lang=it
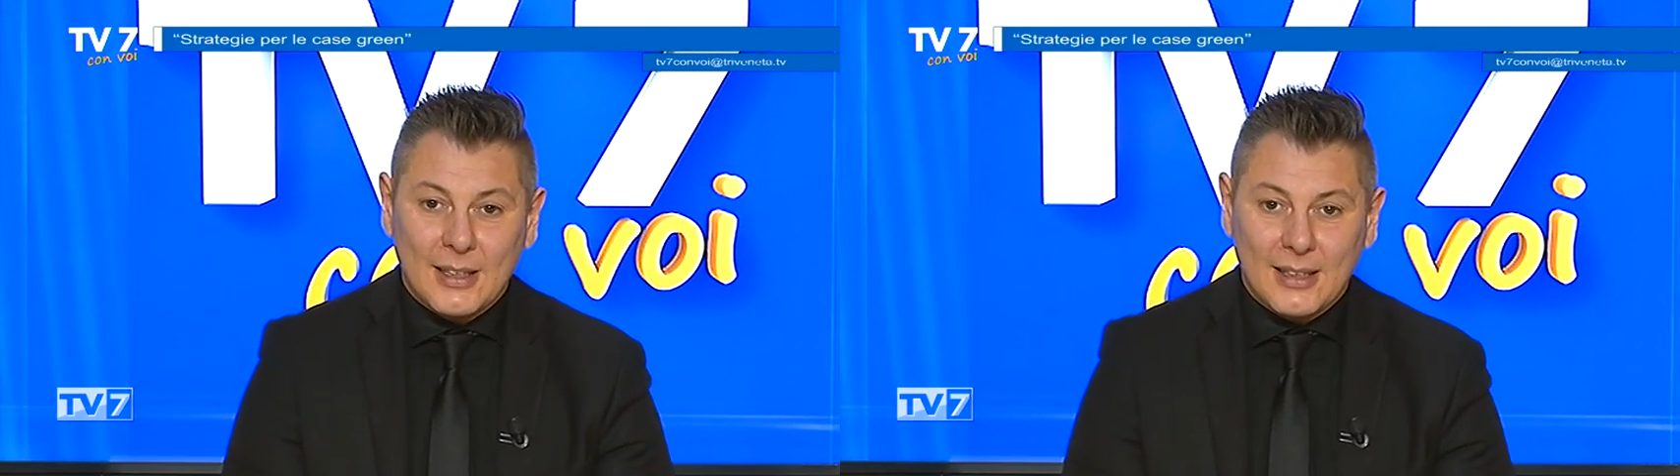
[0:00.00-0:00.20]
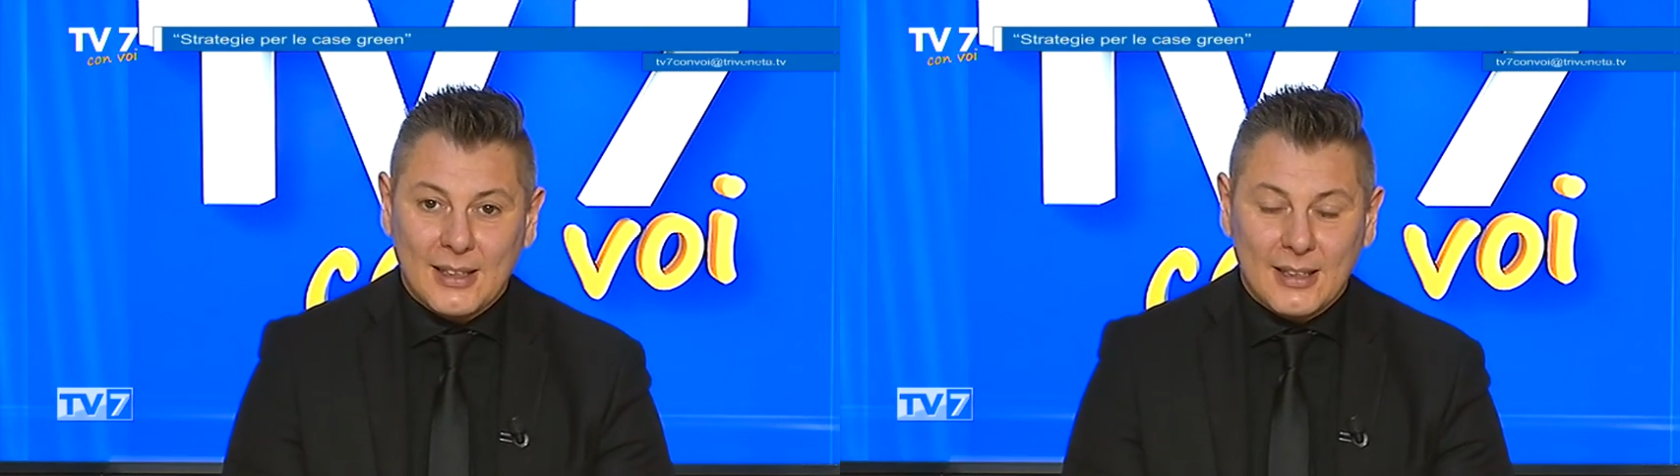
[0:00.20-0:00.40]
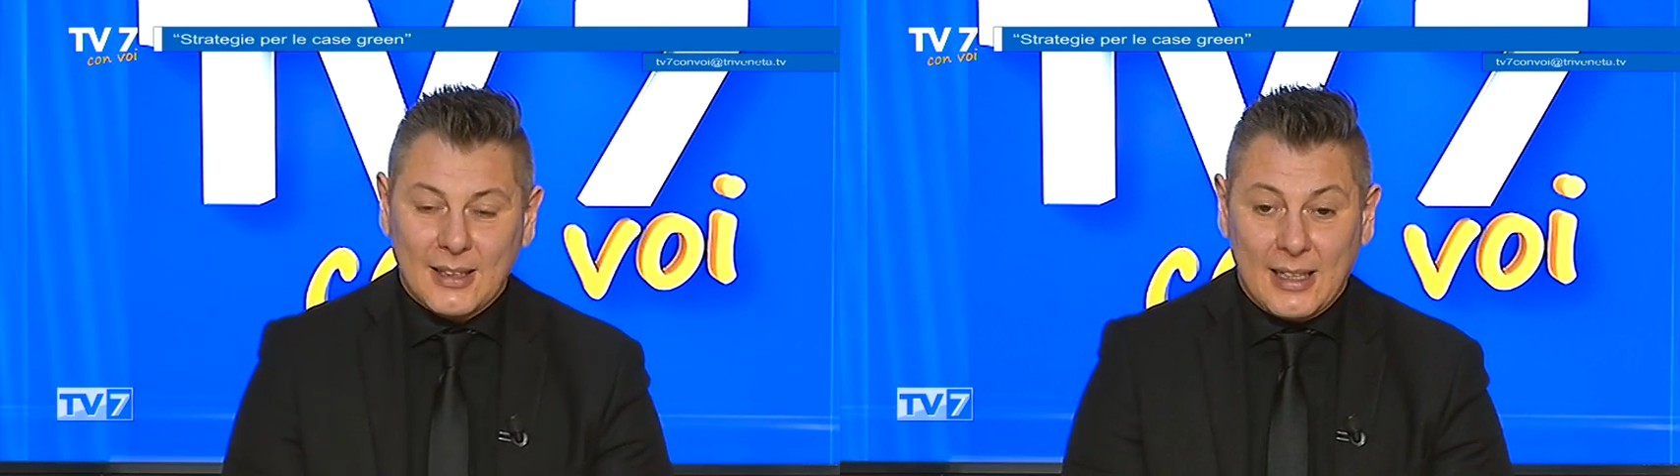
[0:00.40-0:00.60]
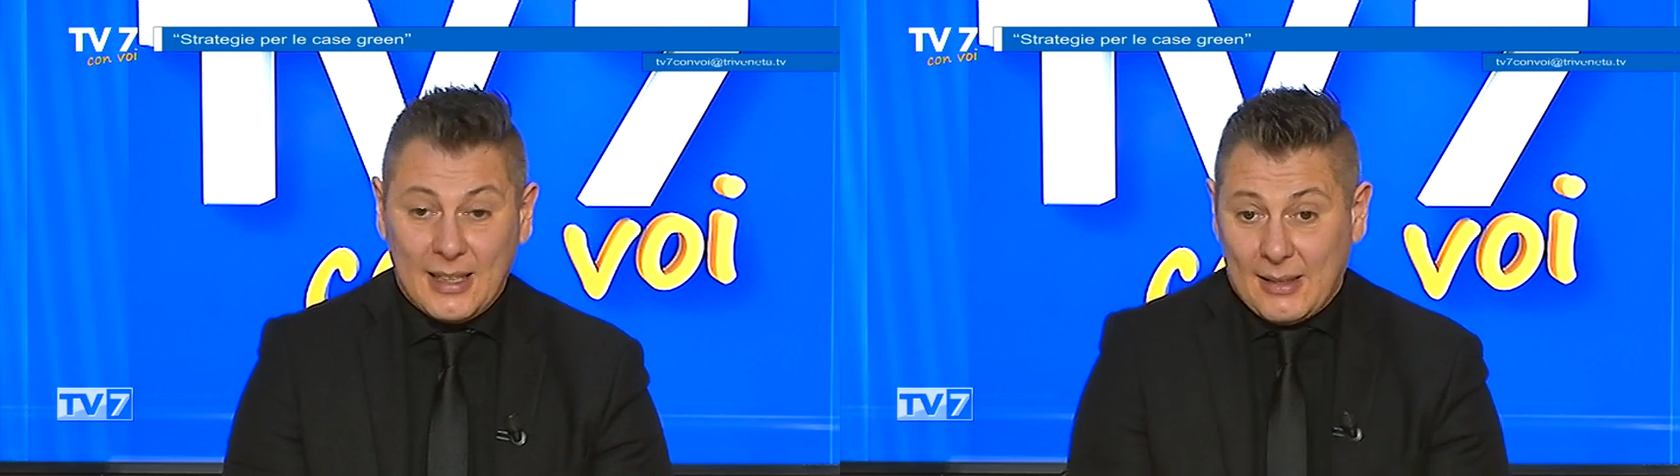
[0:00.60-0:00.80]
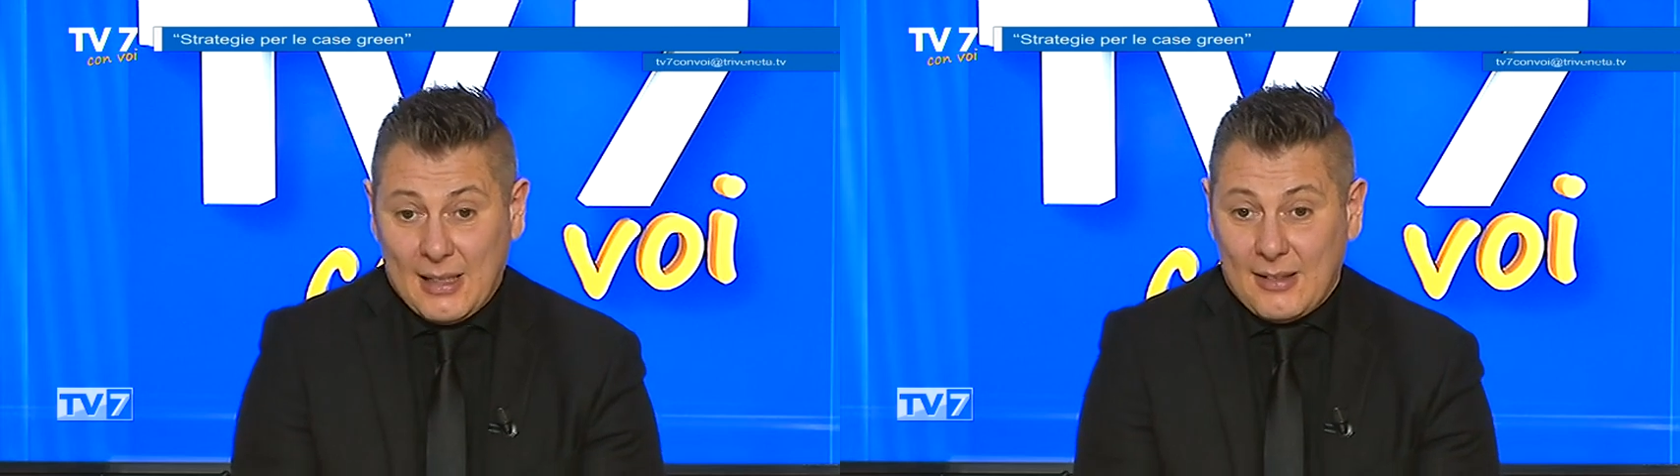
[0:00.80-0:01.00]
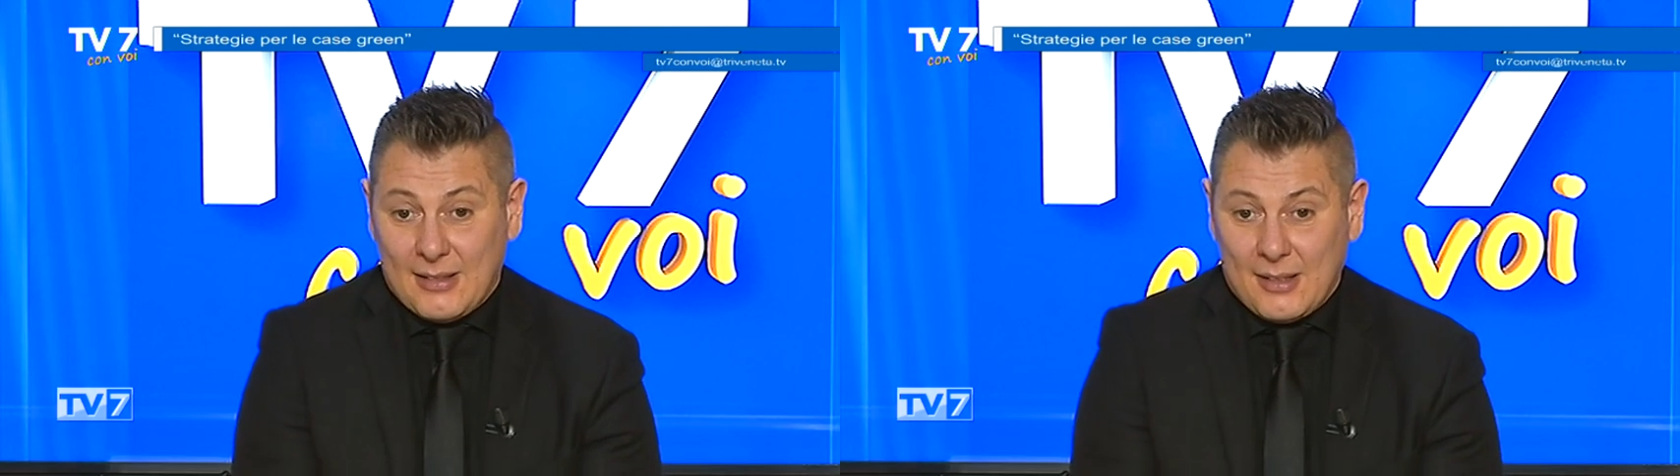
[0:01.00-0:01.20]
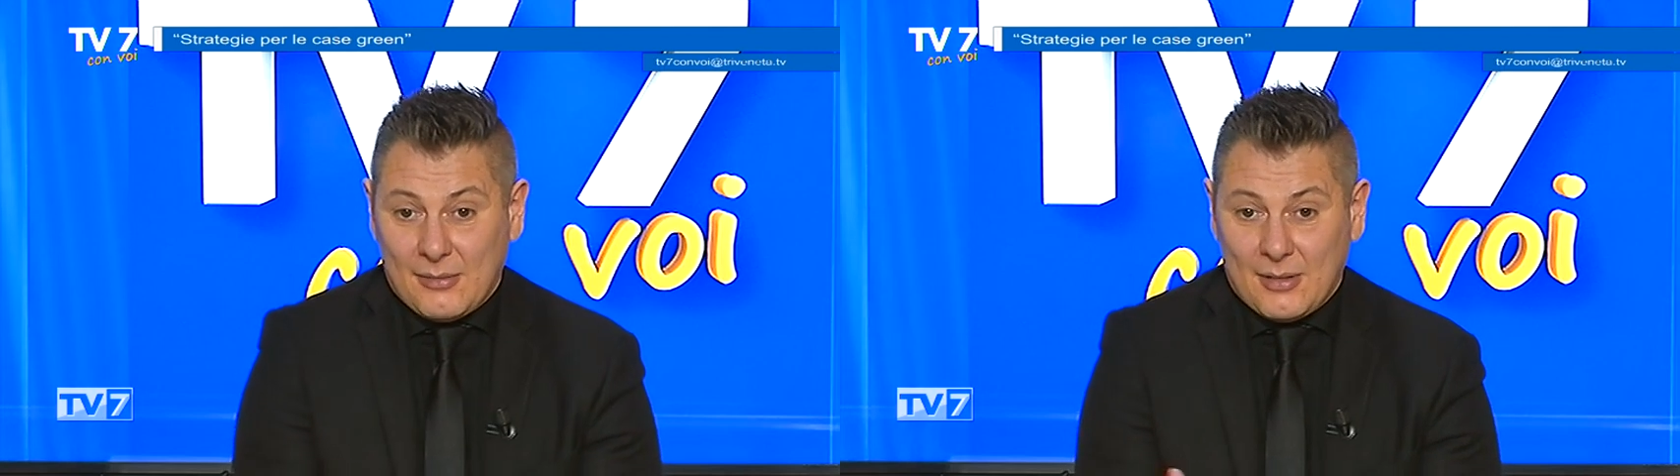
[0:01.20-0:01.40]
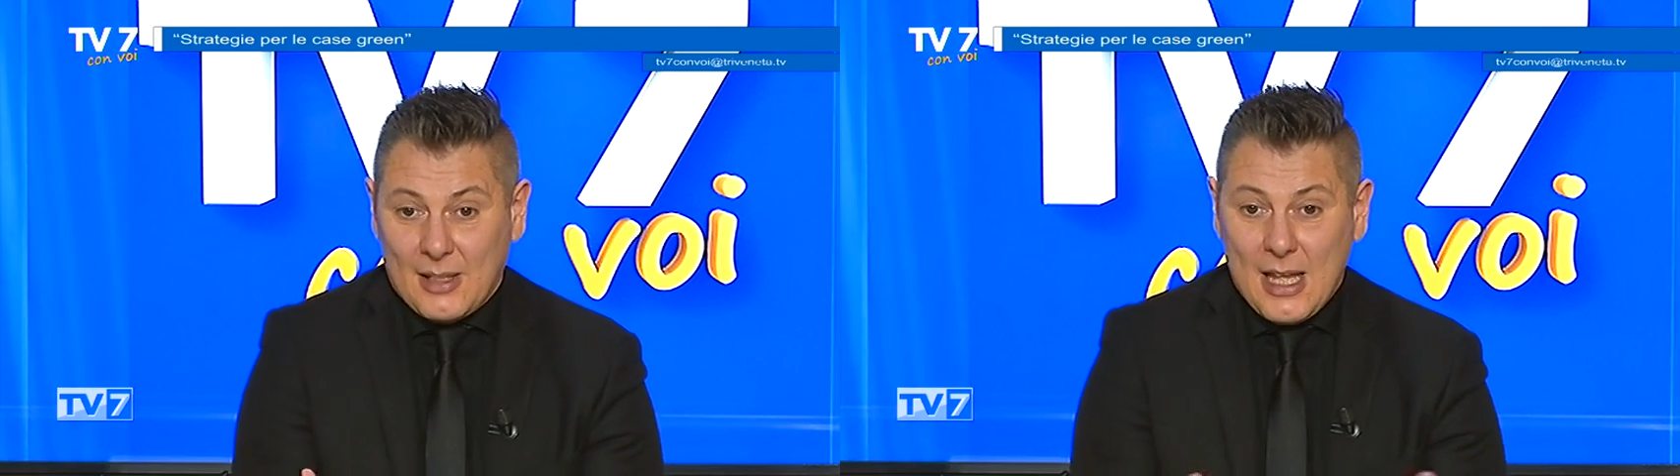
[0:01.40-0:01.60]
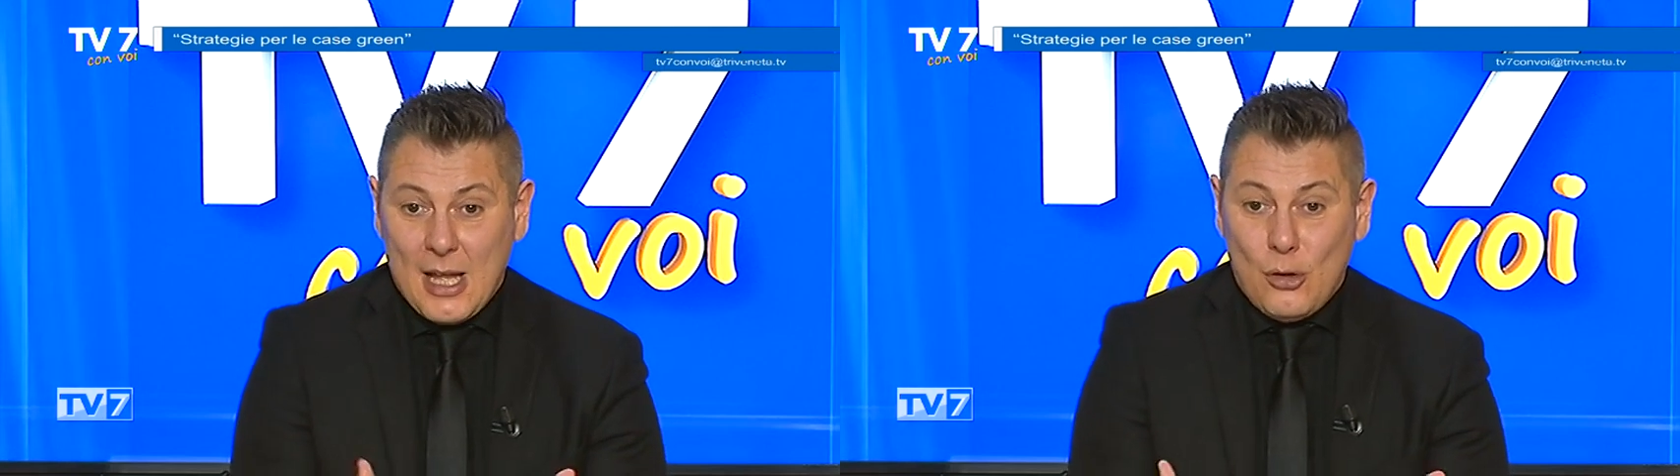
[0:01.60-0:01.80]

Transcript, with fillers: Eh, eh, eh,